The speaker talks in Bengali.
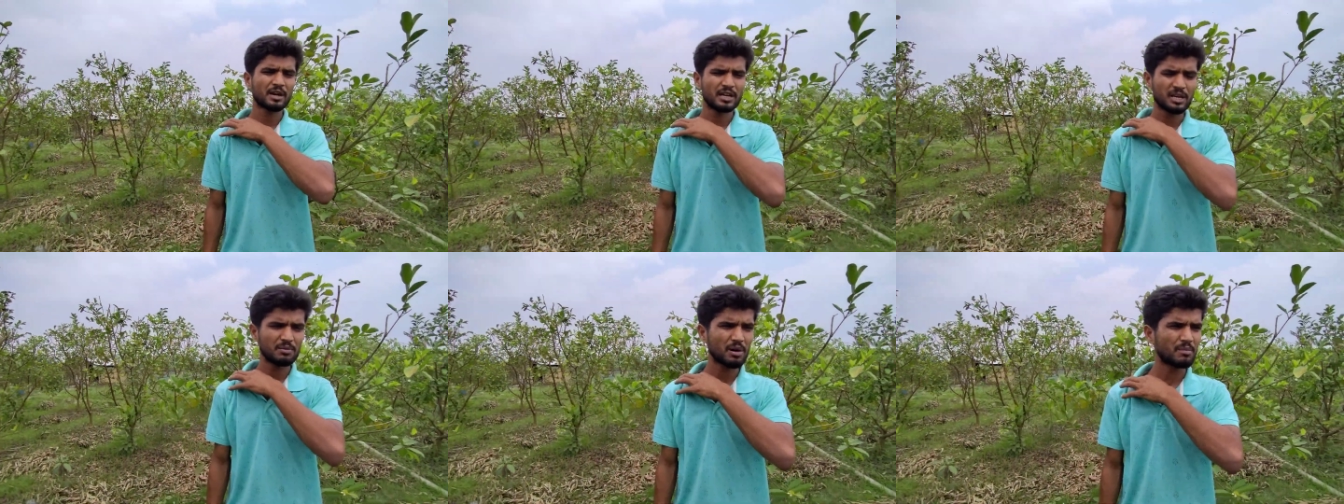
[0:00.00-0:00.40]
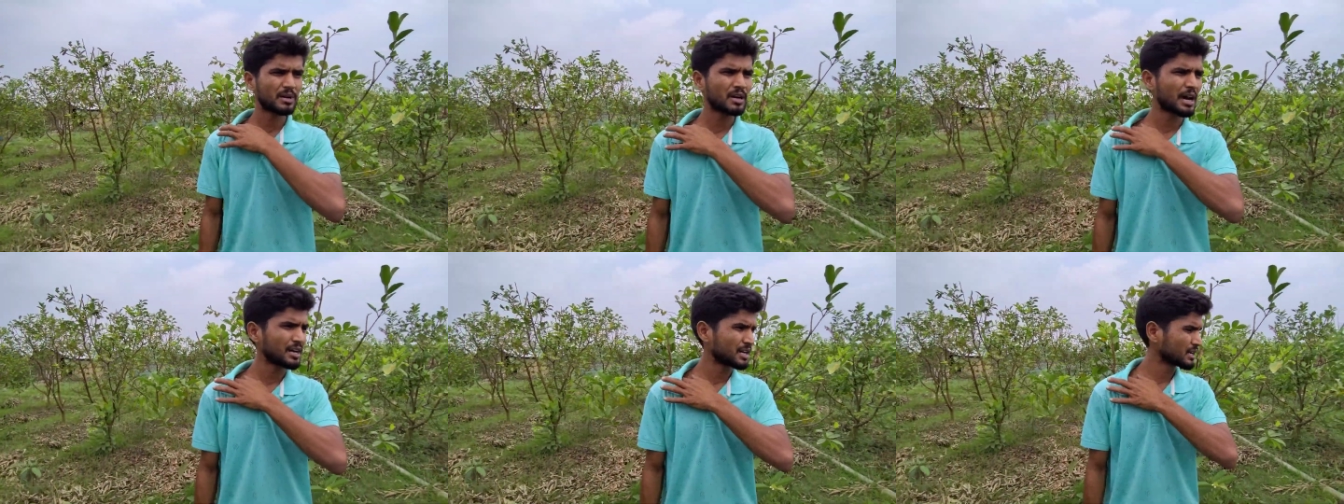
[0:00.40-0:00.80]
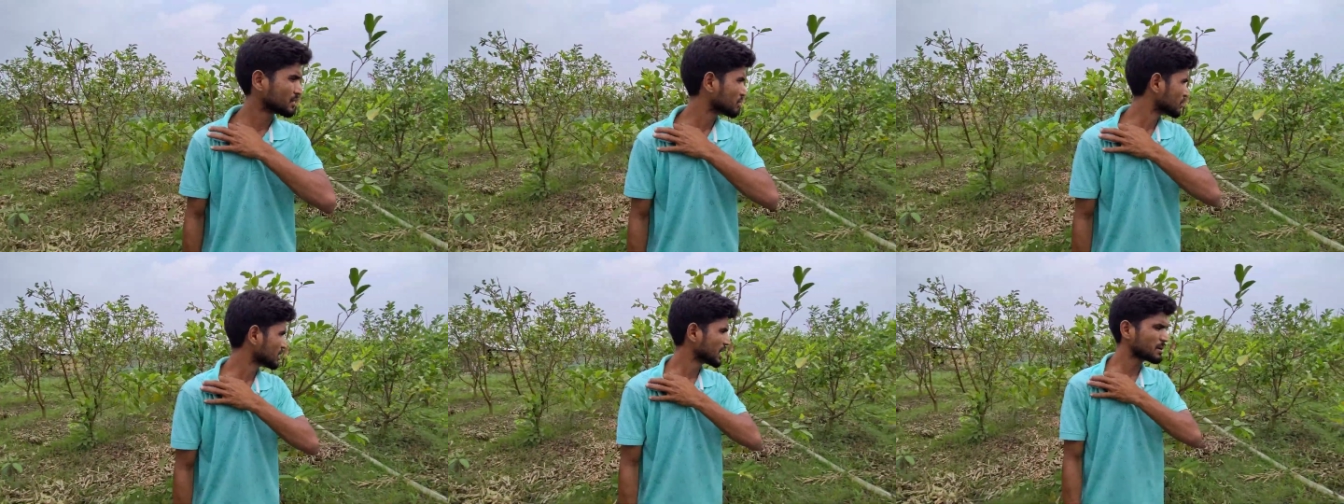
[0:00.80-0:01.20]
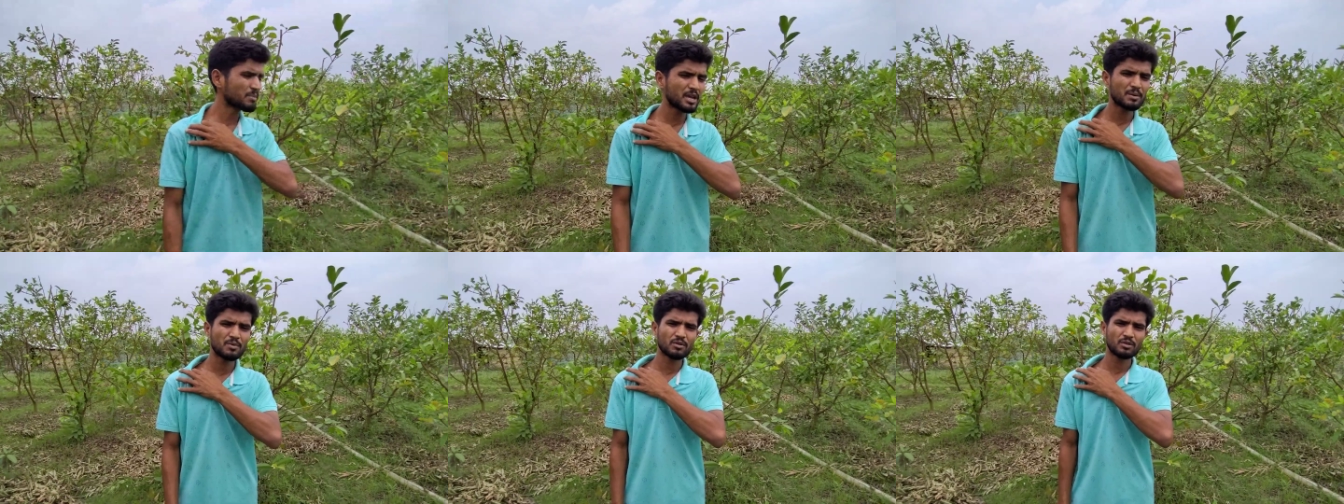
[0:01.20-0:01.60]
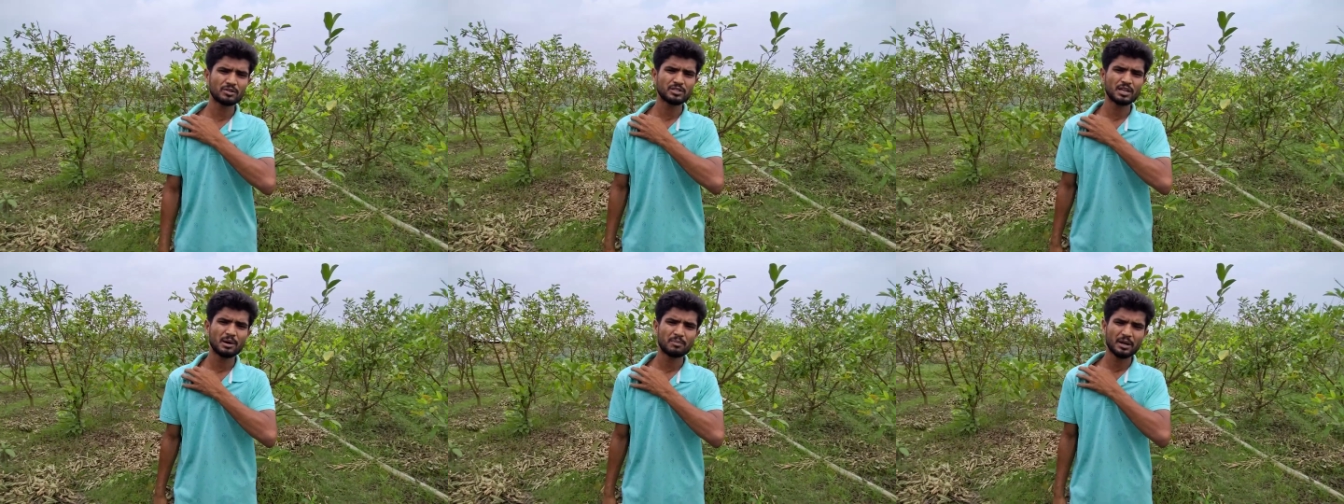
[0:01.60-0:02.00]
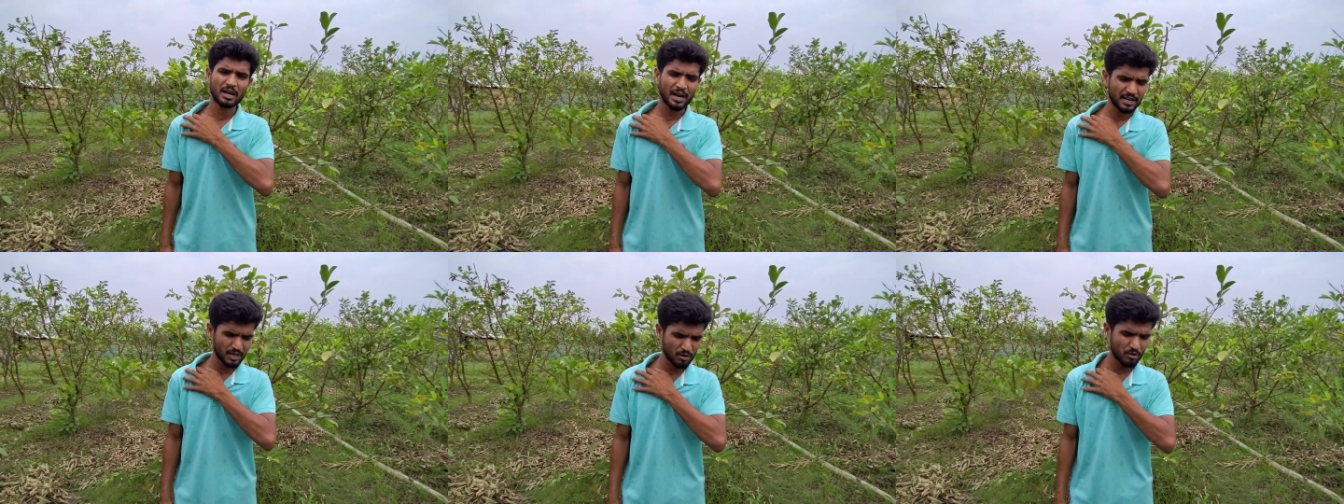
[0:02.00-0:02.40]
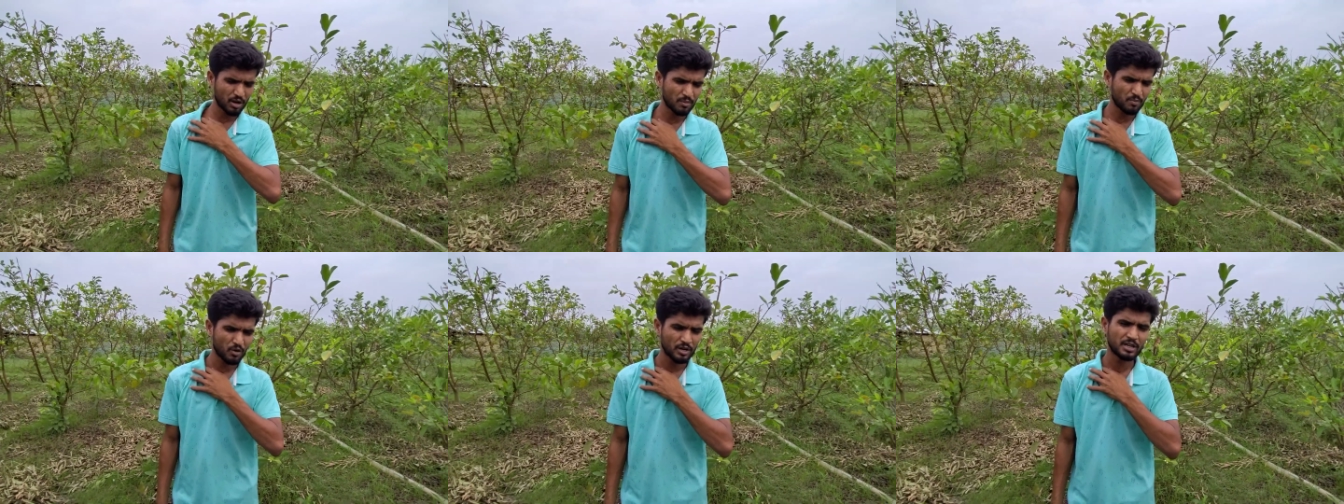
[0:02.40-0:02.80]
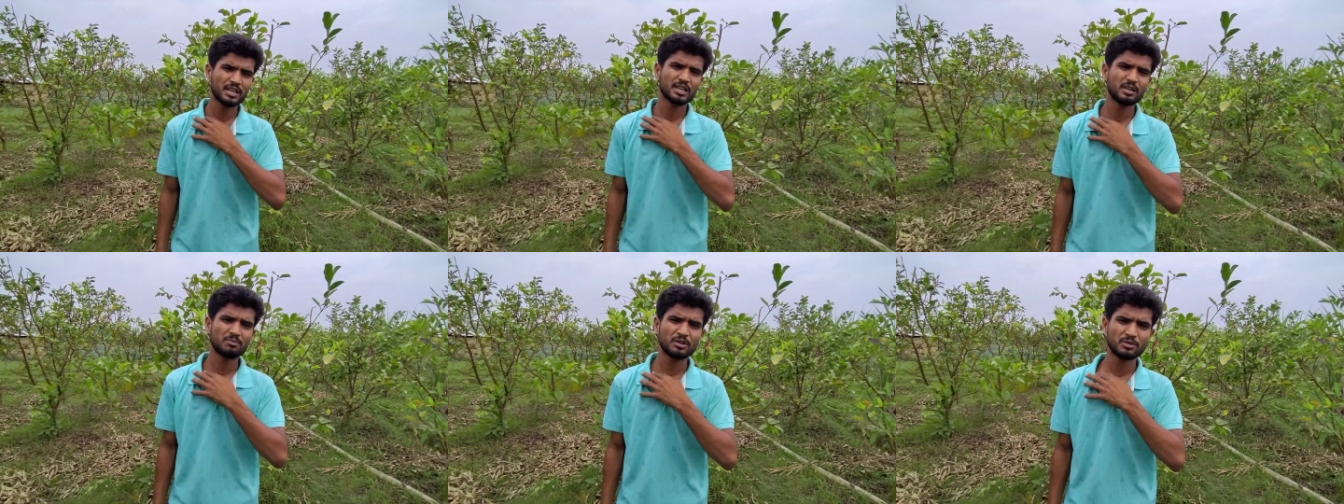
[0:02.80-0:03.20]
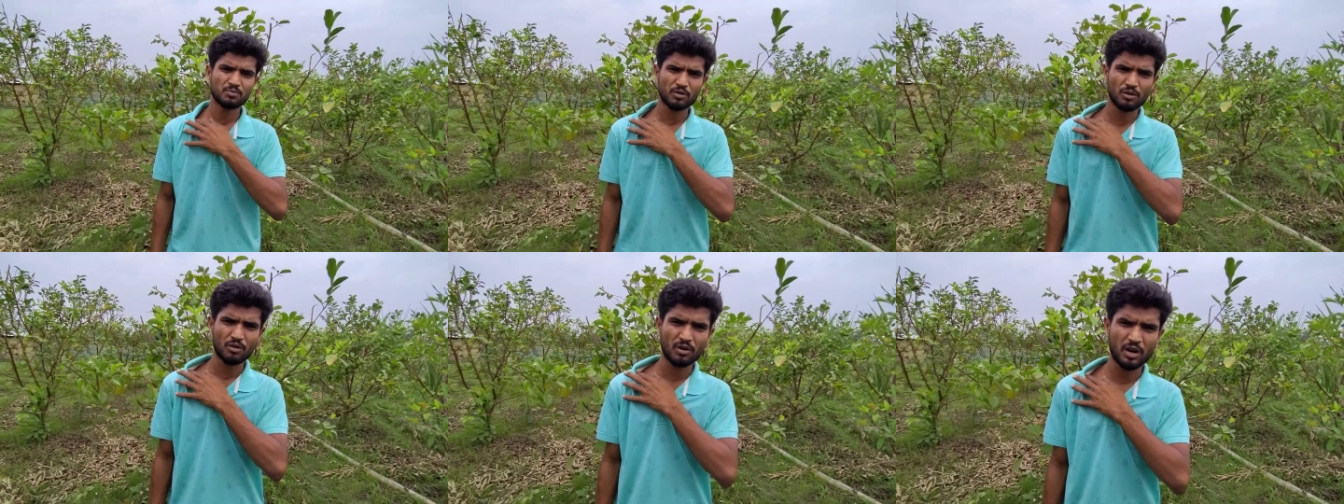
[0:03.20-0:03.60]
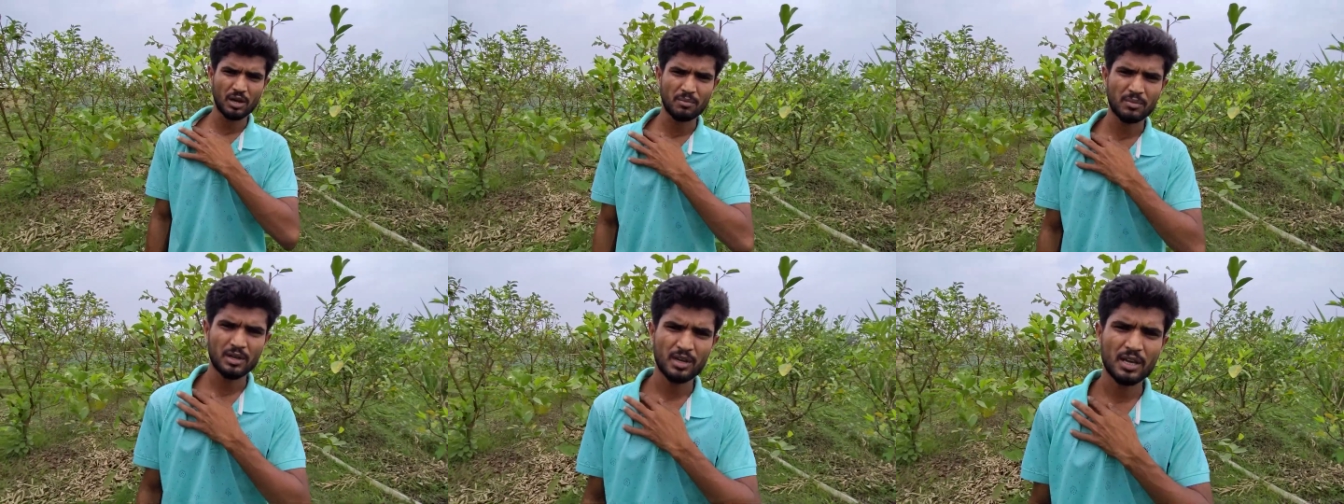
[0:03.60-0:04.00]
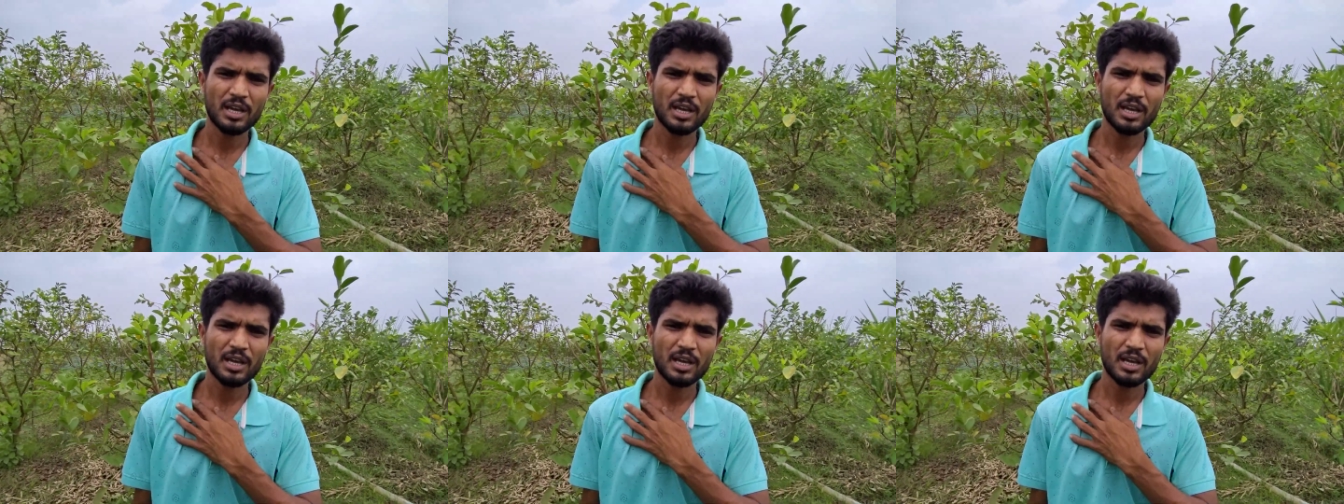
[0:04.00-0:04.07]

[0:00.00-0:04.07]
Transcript: আমরা কিভাবে কাটিং করলাম এবং হচ্ছে আমরা কাটিং করার পর কি কি বীজ প্রয়োগ করলাম